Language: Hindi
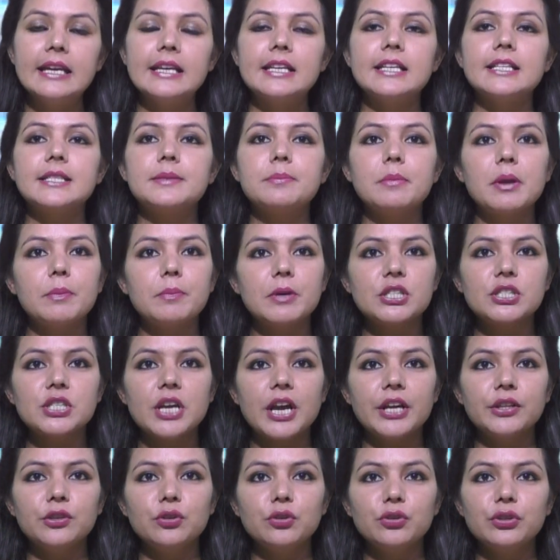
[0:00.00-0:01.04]
इसमें
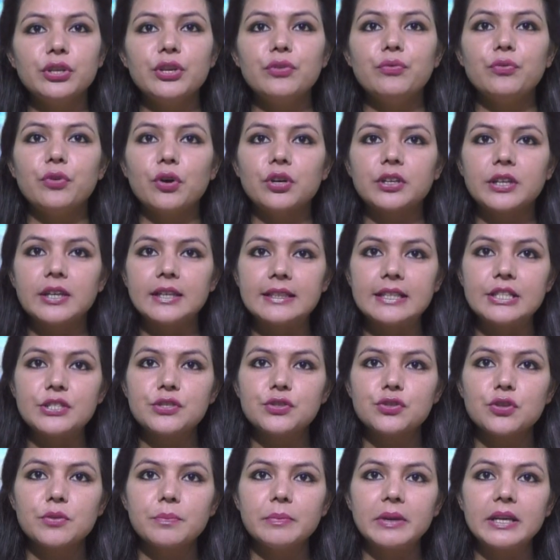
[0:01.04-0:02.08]
पंचायतों की वोटर
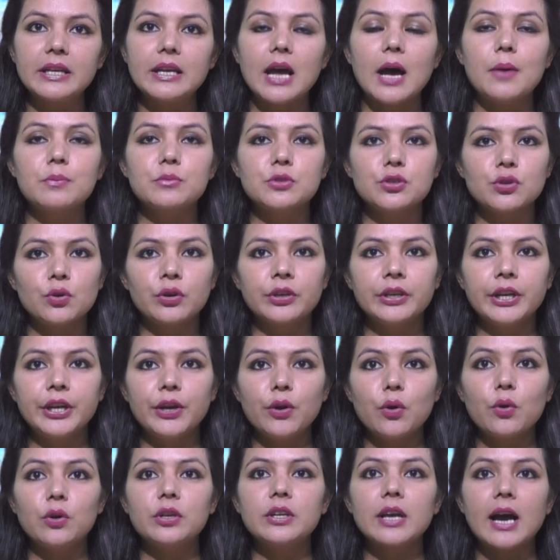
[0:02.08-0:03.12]
लिस्टों में नाम जोड़ने
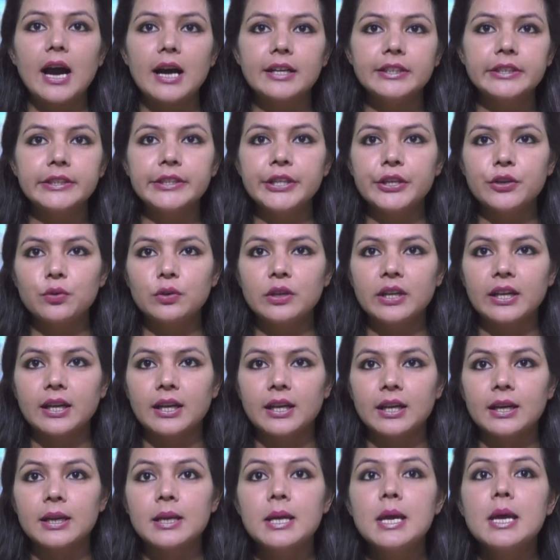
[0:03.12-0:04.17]
और काटने को
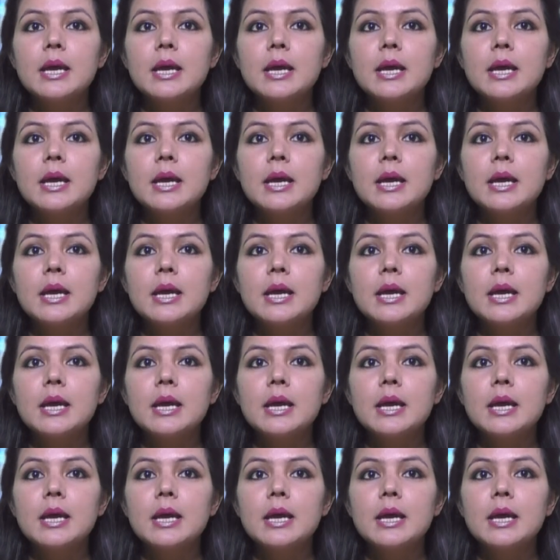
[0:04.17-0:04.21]
लेकर